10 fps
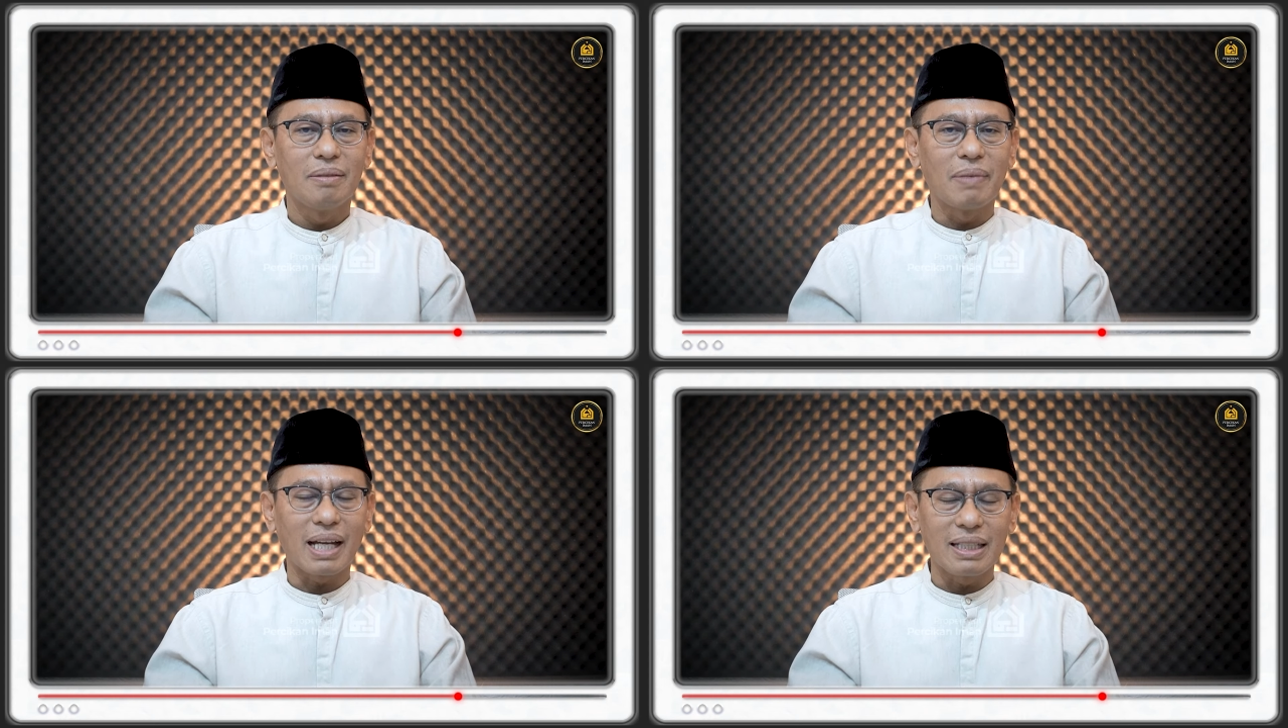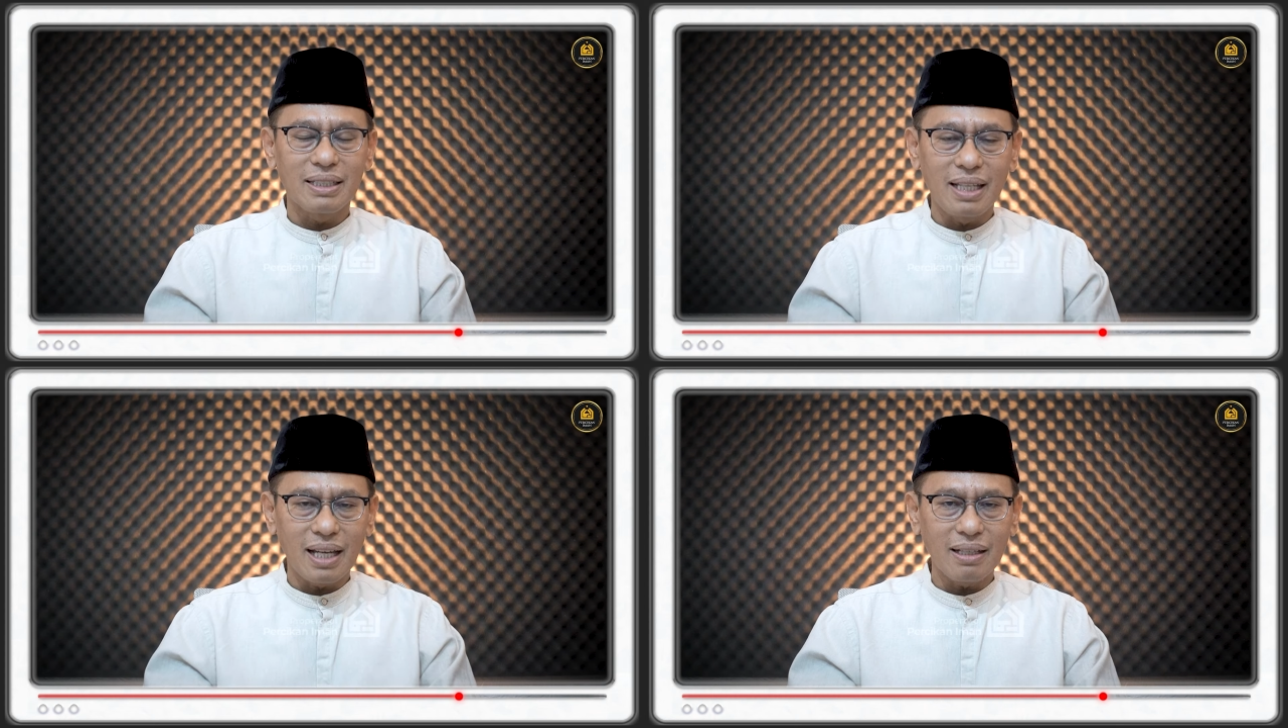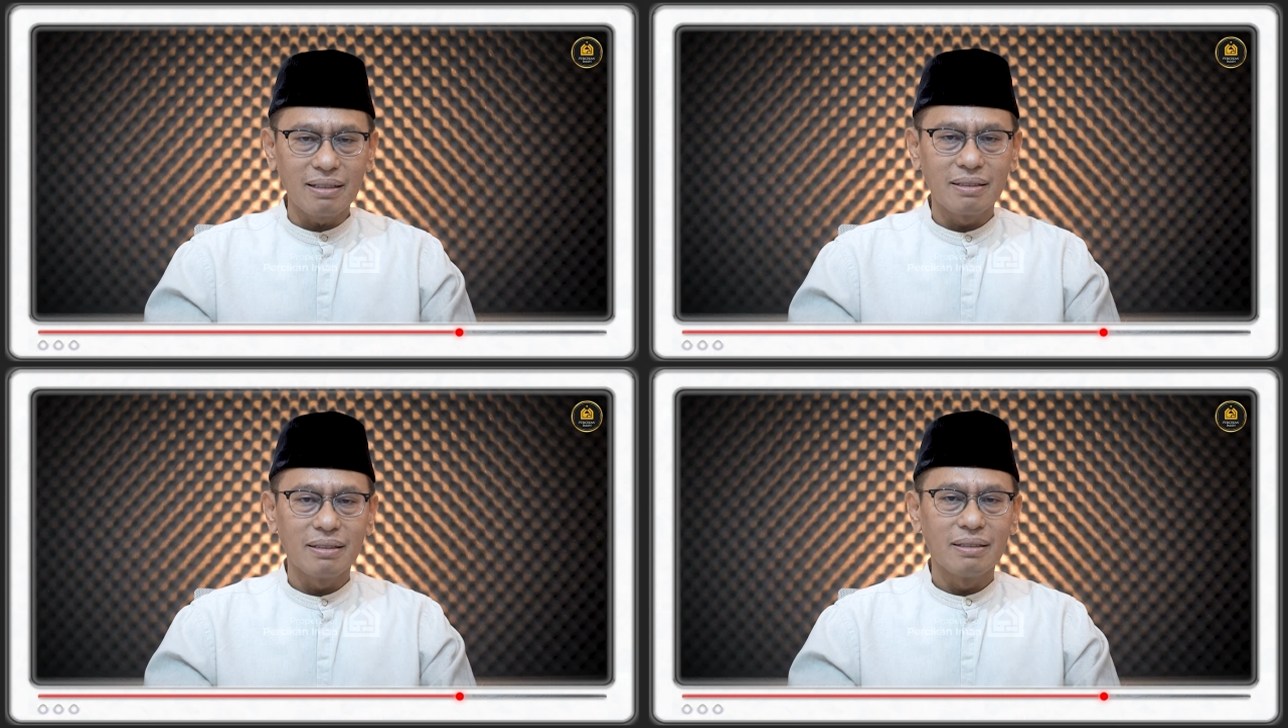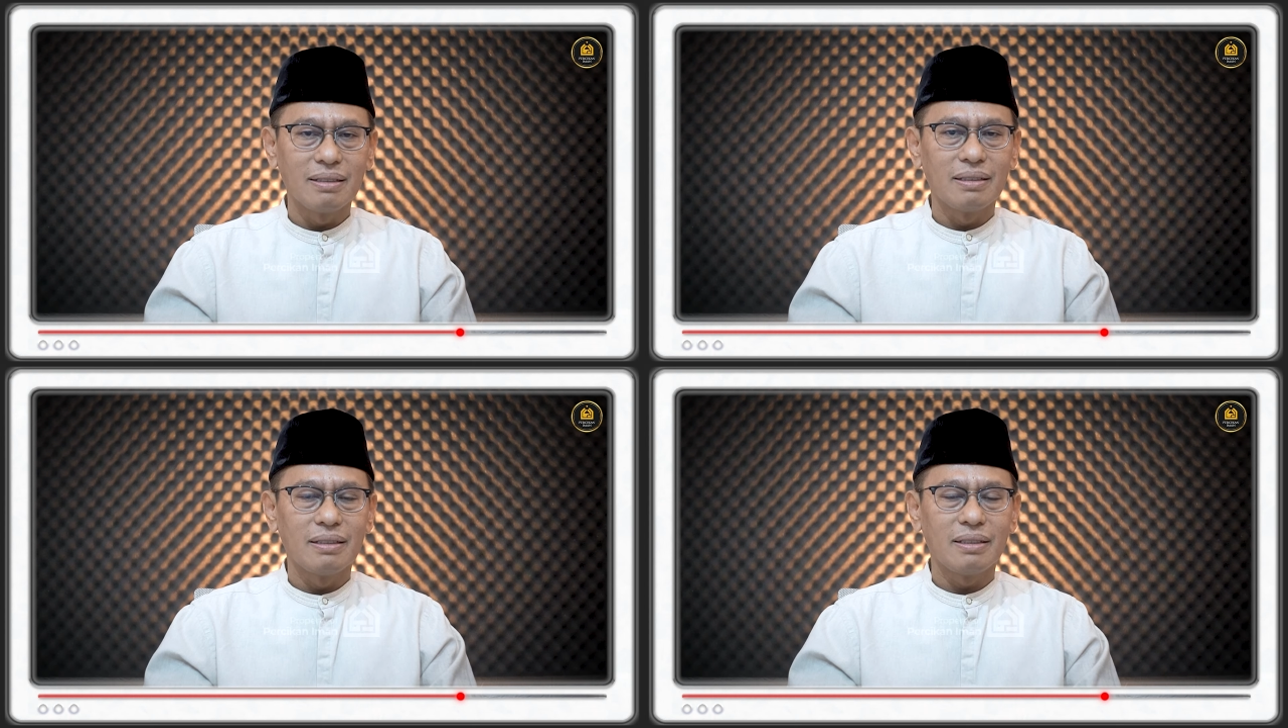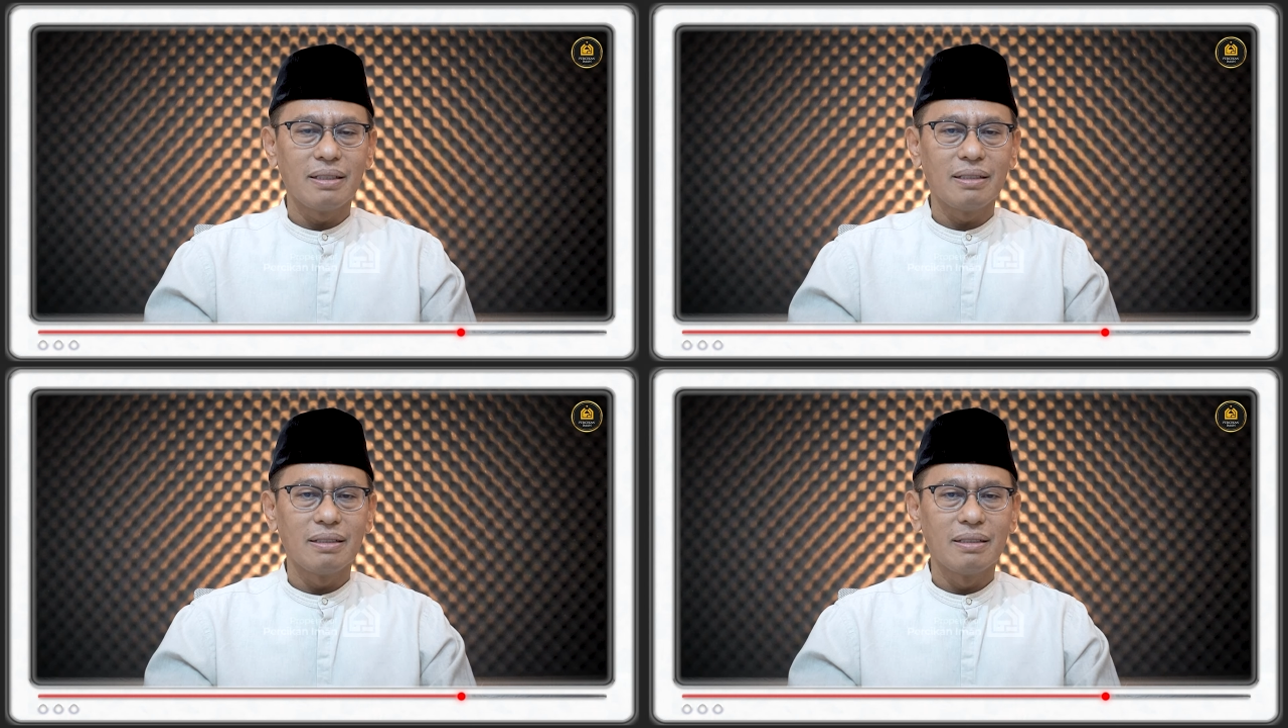Makan siang
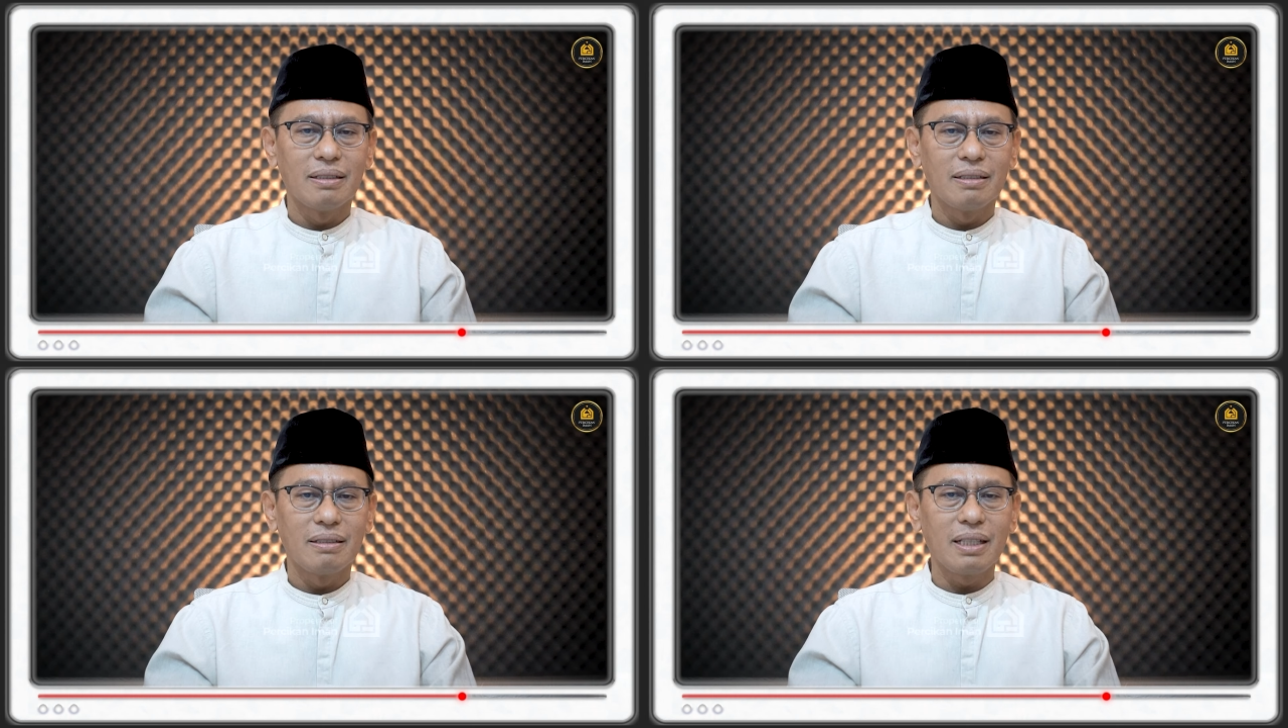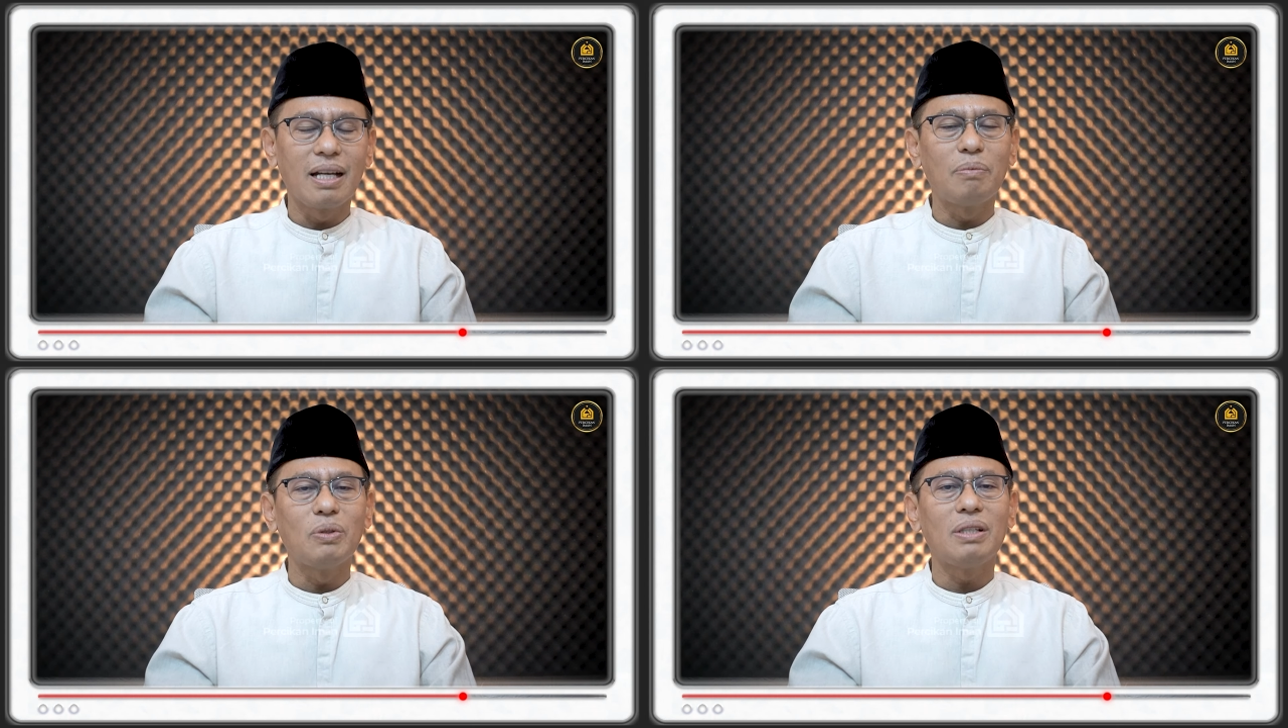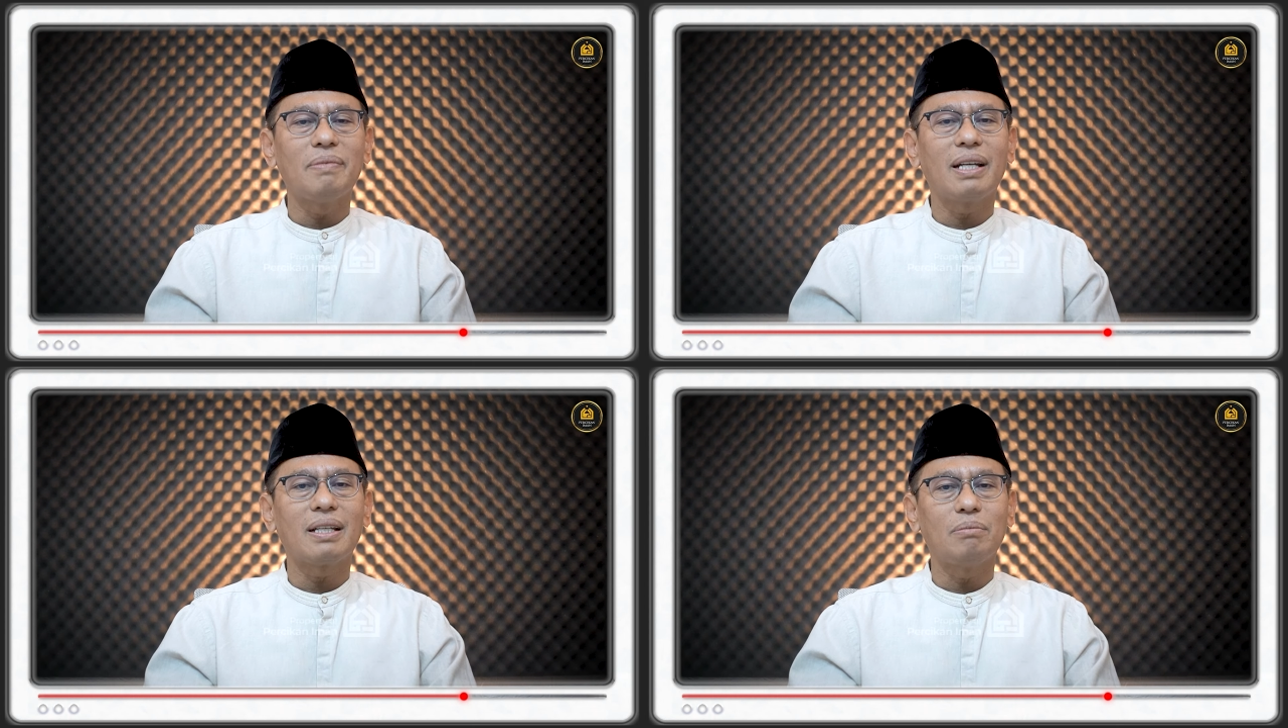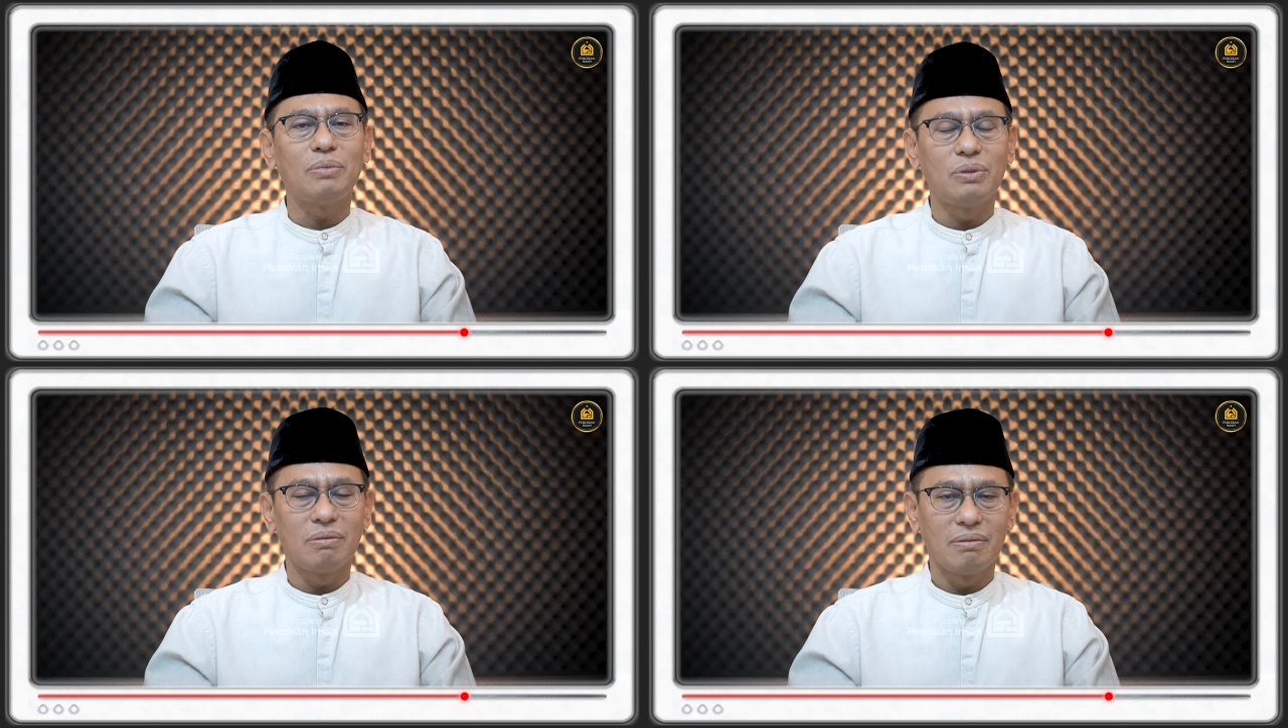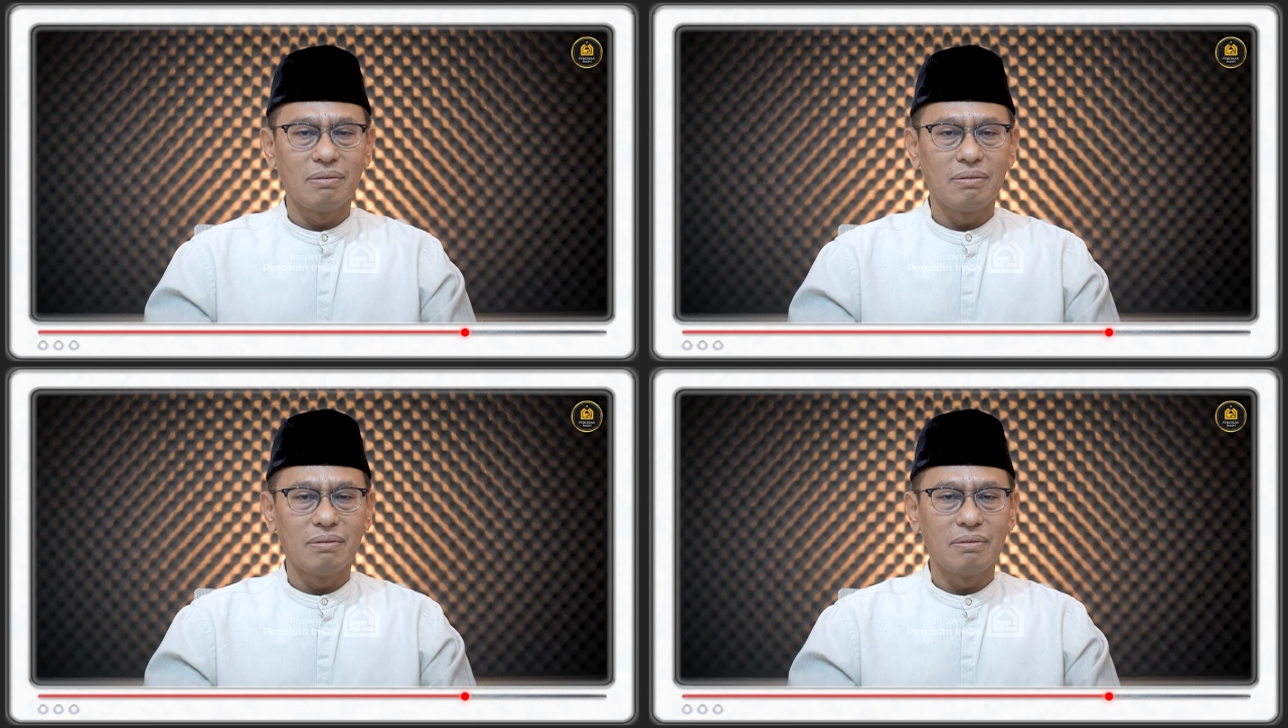ya 35 ribu.